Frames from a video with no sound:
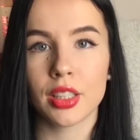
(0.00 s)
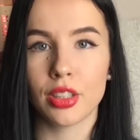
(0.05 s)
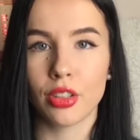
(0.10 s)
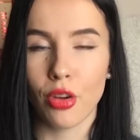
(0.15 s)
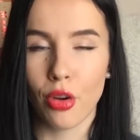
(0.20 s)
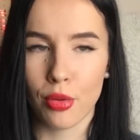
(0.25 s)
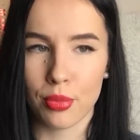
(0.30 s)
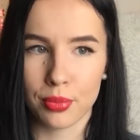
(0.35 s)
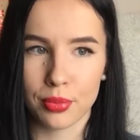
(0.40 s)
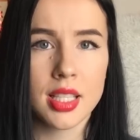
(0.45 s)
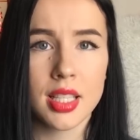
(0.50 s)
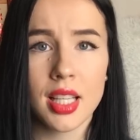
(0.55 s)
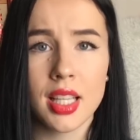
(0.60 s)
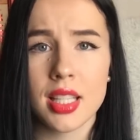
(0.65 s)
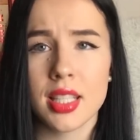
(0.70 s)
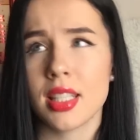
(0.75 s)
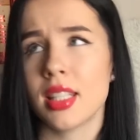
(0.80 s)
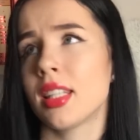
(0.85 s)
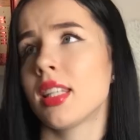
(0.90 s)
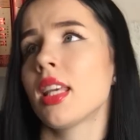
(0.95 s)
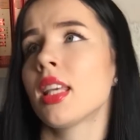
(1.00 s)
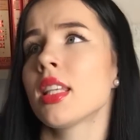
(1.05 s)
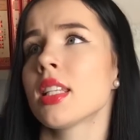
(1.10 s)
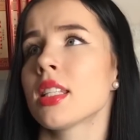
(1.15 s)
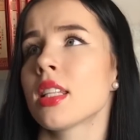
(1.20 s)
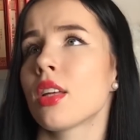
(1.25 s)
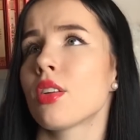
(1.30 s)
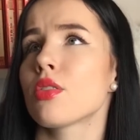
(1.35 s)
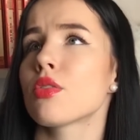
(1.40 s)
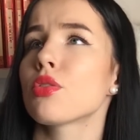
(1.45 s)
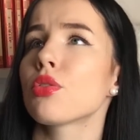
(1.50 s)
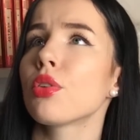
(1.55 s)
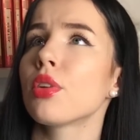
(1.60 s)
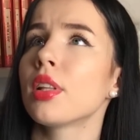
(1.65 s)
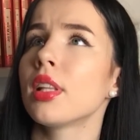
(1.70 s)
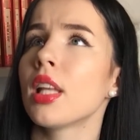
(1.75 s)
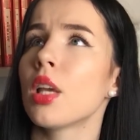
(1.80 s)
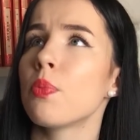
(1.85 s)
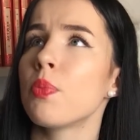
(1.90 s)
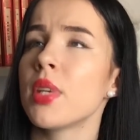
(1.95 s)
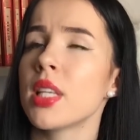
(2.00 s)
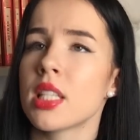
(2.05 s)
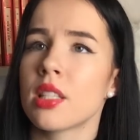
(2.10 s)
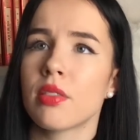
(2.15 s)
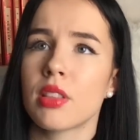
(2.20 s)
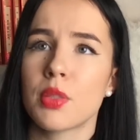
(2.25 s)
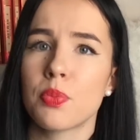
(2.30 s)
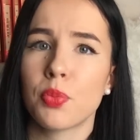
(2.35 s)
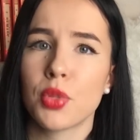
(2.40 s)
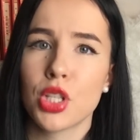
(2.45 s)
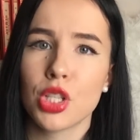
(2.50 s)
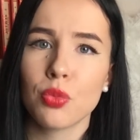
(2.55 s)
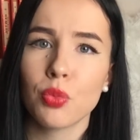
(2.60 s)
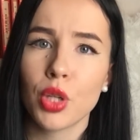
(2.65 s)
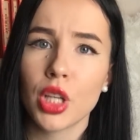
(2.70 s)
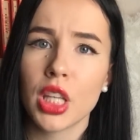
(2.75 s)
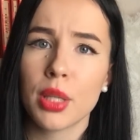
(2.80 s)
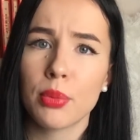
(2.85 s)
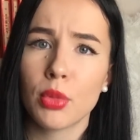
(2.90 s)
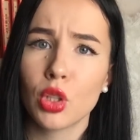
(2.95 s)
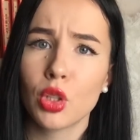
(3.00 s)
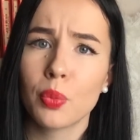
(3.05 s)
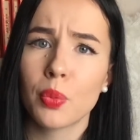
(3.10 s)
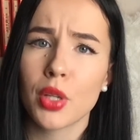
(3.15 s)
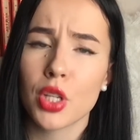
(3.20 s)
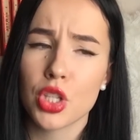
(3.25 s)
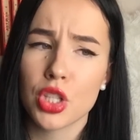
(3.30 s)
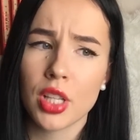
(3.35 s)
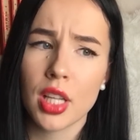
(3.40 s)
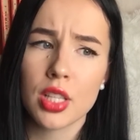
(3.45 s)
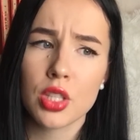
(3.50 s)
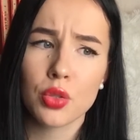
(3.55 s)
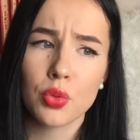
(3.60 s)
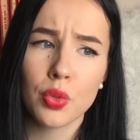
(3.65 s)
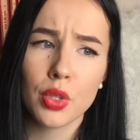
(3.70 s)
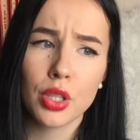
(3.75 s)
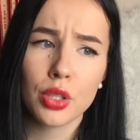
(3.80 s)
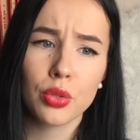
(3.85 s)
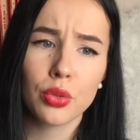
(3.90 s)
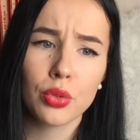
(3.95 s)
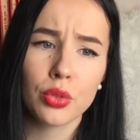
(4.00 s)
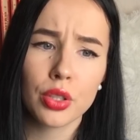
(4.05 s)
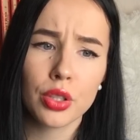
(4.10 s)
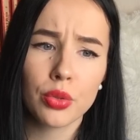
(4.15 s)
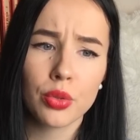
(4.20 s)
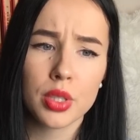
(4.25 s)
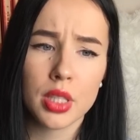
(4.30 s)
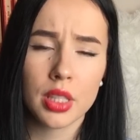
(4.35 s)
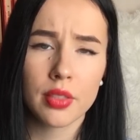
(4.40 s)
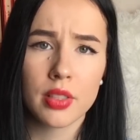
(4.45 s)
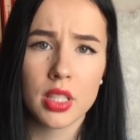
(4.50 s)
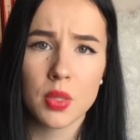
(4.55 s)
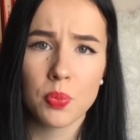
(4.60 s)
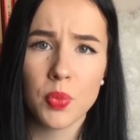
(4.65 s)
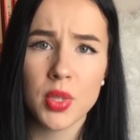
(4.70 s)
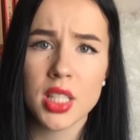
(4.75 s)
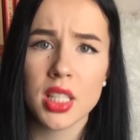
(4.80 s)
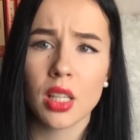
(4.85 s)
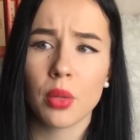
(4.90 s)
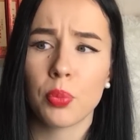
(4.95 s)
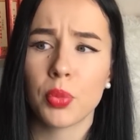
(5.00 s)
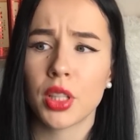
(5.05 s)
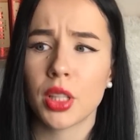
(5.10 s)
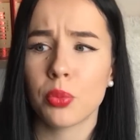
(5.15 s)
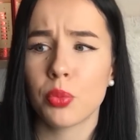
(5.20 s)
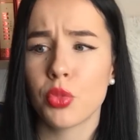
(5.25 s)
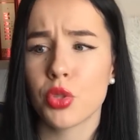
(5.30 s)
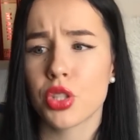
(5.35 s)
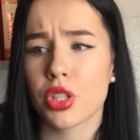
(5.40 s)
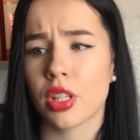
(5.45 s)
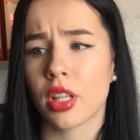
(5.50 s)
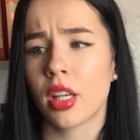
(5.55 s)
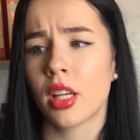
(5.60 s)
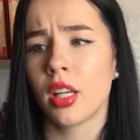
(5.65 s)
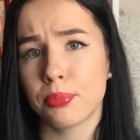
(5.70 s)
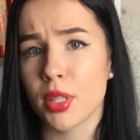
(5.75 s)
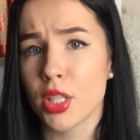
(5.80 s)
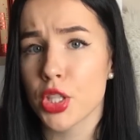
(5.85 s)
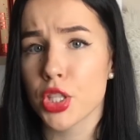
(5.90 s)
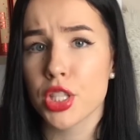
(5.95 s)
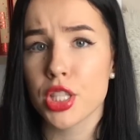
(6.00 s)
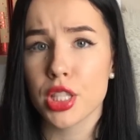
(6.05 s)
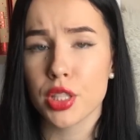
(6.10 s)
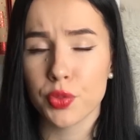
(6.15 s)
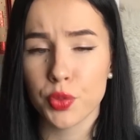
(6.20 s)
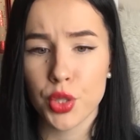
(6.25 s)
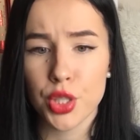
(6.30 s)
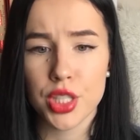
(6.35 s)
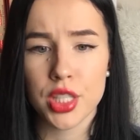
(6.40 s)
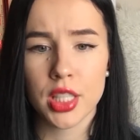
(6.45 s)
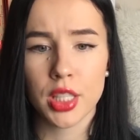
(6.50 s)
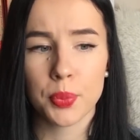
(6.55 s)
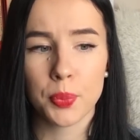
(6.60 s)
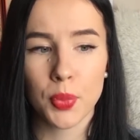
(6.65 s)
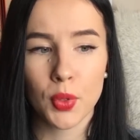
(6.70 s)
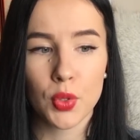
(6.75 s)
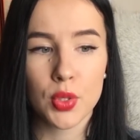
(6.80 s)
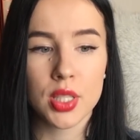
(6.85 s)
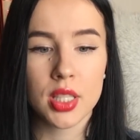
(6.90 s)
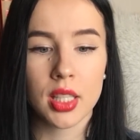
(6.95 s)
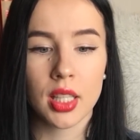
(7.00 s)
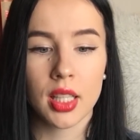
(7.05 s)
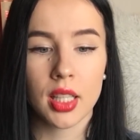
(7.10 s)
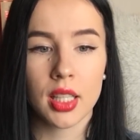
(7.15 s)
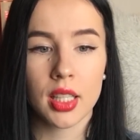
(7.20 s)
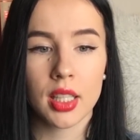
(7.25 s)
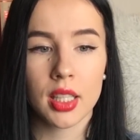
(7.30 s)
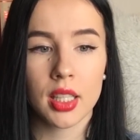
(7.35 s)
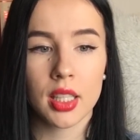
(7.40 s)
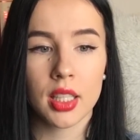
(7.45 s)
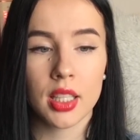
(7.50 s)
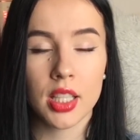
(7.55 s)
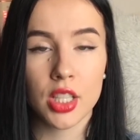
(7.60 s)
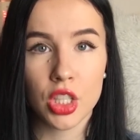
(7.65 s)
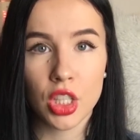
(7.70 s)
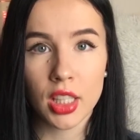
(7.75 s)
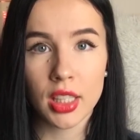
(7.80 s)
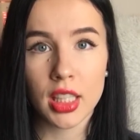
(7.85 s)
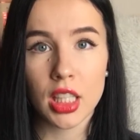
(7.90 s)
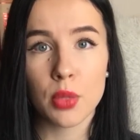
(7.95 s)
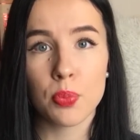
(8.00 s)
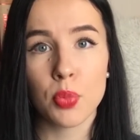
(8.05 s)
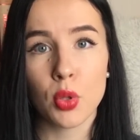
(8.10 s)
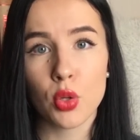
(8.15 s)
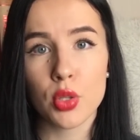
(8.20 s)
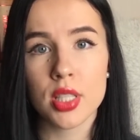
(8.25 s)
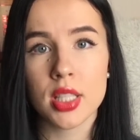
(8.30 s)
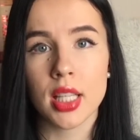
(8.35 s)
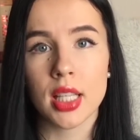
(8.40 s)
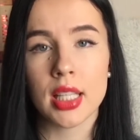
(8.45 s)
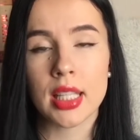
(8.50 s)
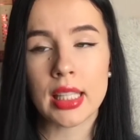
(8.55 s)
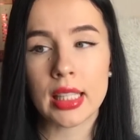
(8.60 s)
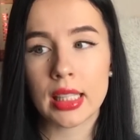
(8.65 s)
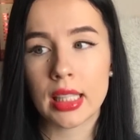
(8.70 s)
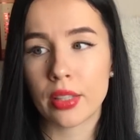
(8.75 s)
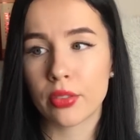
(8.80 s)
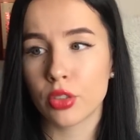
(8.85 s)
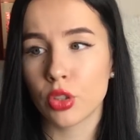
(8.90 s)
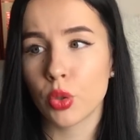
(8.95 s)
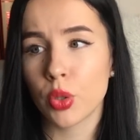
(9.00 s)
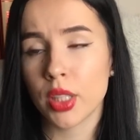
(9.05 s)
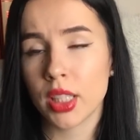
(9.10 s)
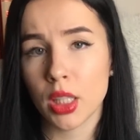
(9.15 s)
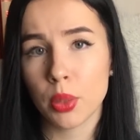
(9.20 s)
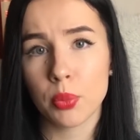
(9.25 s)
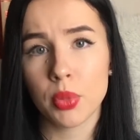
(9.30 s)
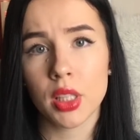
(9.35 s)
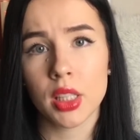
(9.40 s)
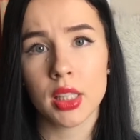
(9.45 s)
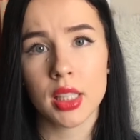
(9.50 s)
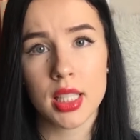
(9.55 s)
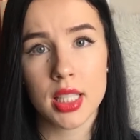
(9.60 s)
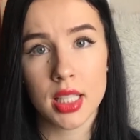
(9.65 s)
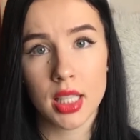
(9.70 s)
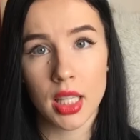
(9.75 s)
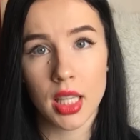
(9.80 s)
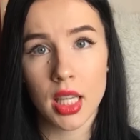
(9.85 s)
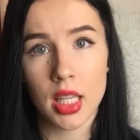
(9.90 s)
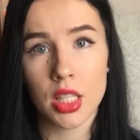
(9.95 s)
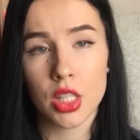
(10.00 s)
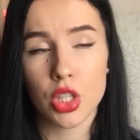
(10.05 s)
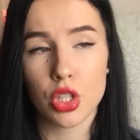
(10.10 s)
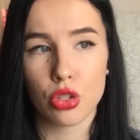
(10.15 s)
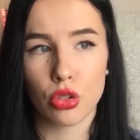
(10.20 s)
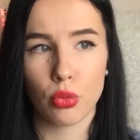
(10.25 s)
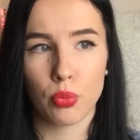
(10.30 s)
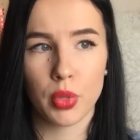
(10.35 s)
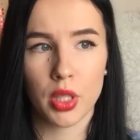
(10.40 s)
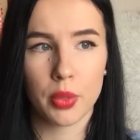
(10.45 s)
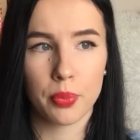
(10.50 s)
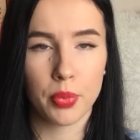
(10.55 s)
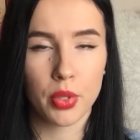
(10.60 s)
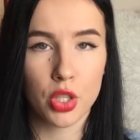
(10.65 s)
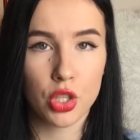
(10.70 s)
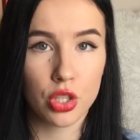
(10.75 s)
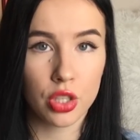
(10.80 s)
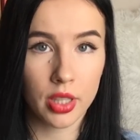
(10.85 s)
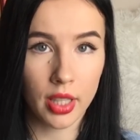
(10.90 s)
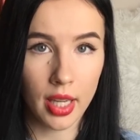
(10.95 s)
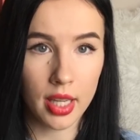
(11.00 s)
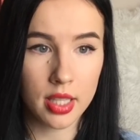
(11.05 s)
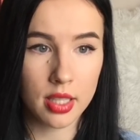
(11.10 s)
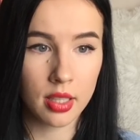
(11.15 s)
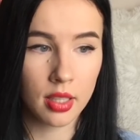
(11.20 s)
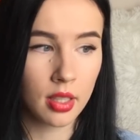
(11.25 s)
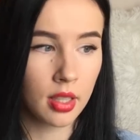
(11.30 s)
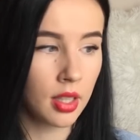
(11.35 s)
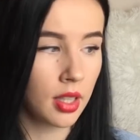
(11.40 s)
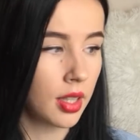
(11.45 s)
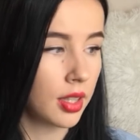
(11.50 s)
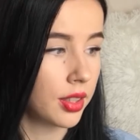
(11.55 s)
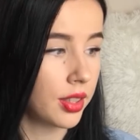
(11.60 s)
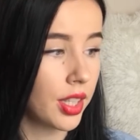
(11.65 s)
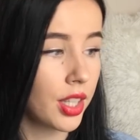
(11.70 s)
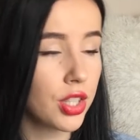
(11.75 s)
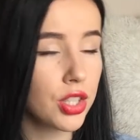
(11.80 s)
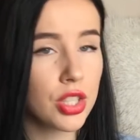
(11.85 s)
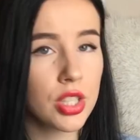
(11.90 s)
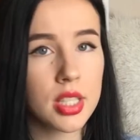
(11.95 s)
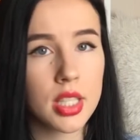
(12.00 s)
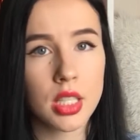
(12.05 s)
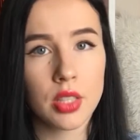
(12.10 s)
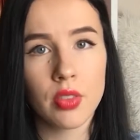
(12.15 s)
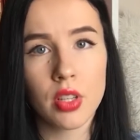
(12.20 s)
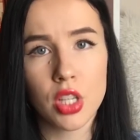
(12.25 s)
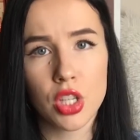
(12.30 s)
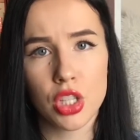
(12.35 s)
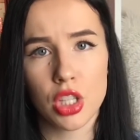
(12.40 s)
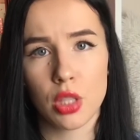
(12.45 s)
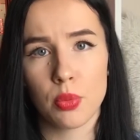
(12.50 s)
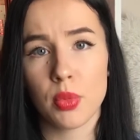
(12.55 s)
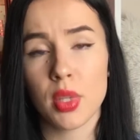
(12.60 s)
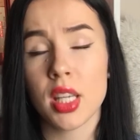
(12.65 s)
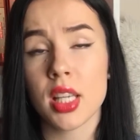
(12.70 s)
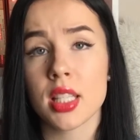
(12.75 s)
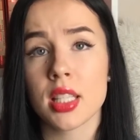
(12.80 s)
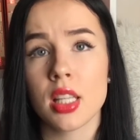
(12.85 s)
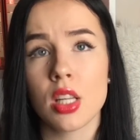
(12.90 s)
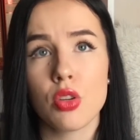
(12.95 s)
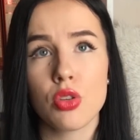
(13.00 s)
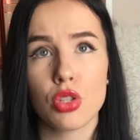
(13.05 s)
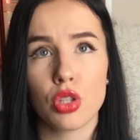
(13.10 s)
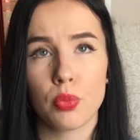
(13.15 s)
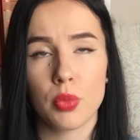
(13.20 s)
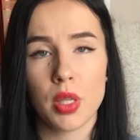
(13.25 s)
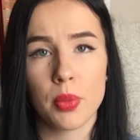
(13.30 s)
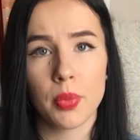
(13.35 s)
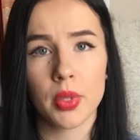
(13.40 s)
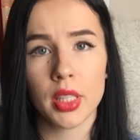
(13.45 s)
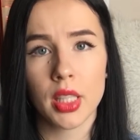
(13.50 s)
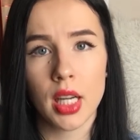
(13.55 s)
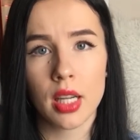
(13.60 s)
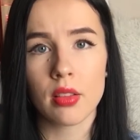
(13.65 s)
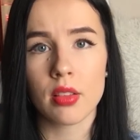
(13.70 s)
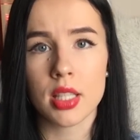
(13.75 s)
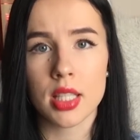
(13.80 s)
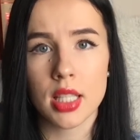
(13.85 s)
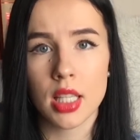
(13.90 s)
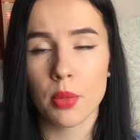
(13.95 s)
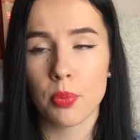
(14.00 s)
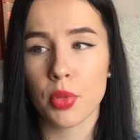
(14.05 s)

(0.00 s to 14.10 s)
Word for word: Но, знаете, я не знаю, стоит ли описывать, почему я не могу прочитать ту или иную книгу из этого списка, потому что большинство из них просто лежат и просто не, давно не было настроения, чтобы их прочитать. Также и с отверженными. Я знаю, что мне понравится.